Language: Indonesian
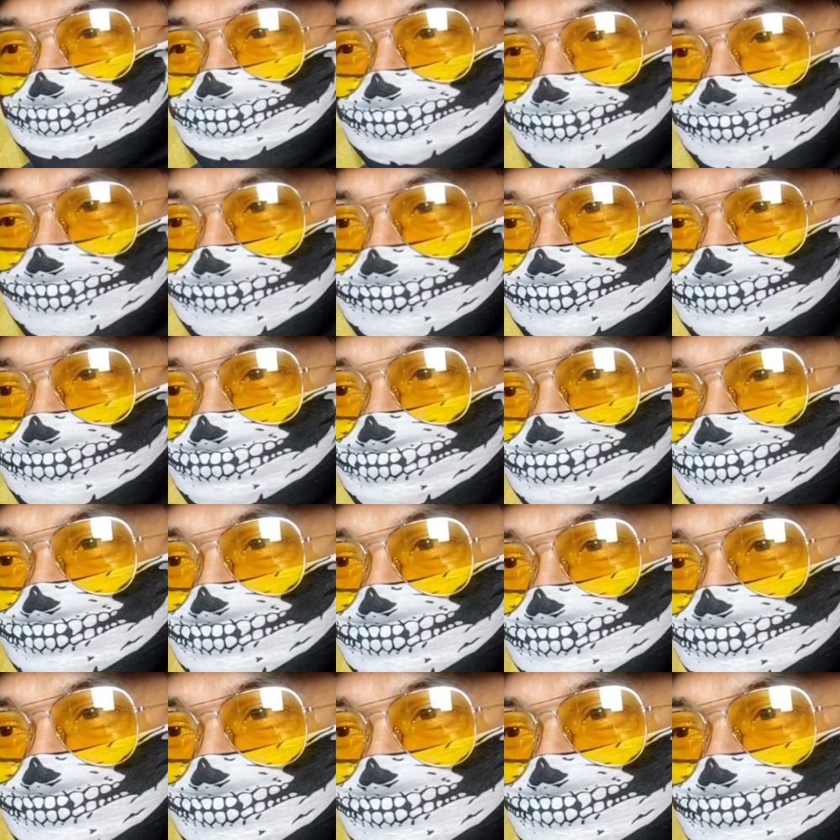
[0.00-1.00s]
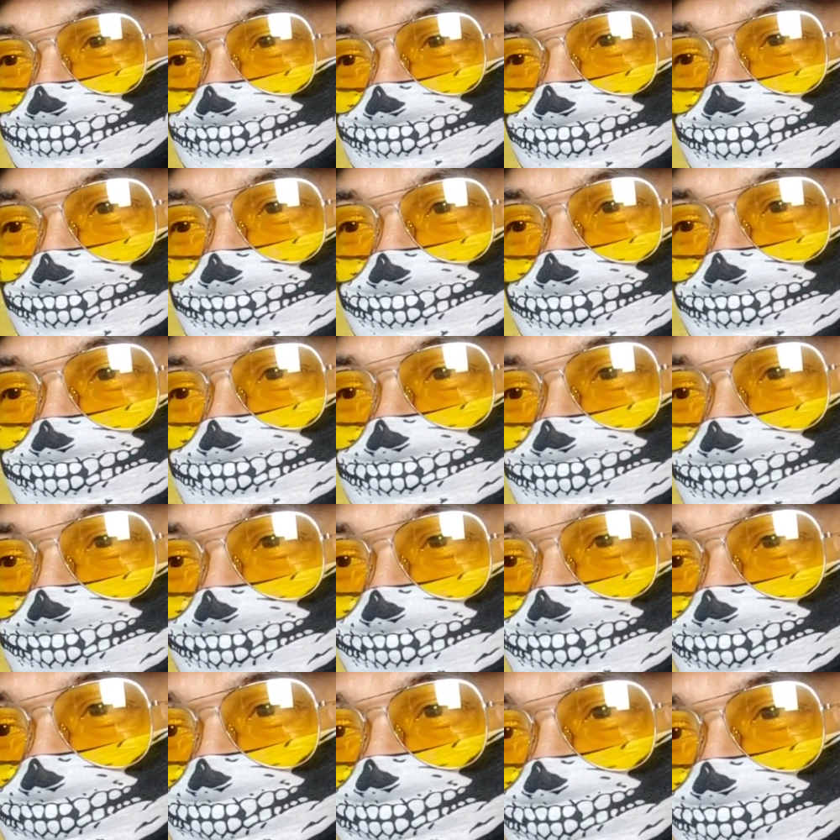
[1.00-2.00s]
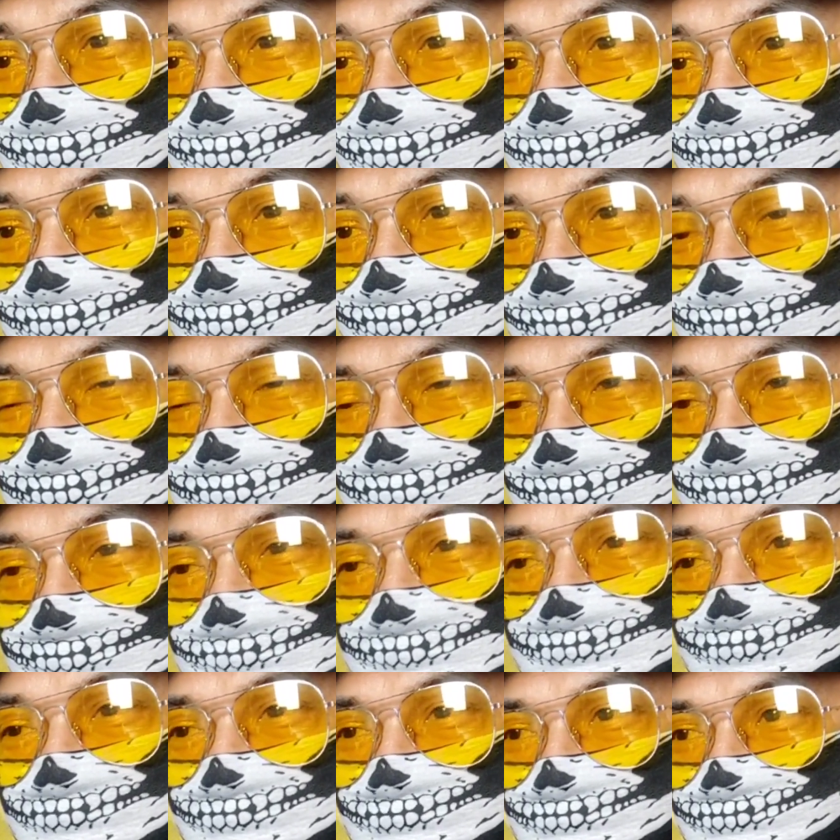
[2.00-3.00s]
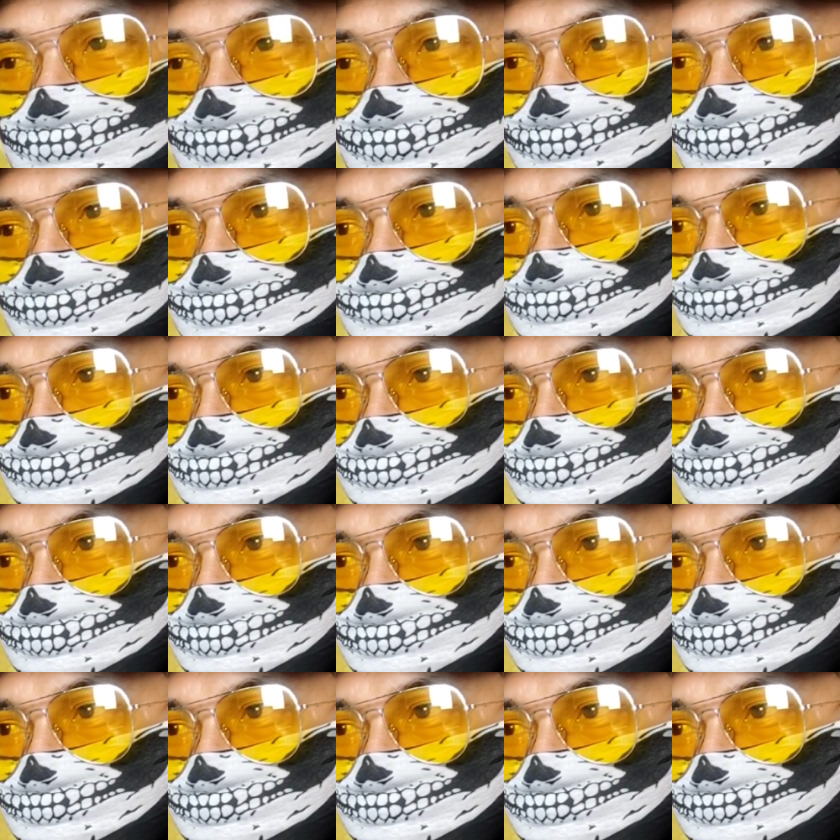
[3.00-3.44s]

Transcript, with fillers: di balik tudingan tak berdasar itu.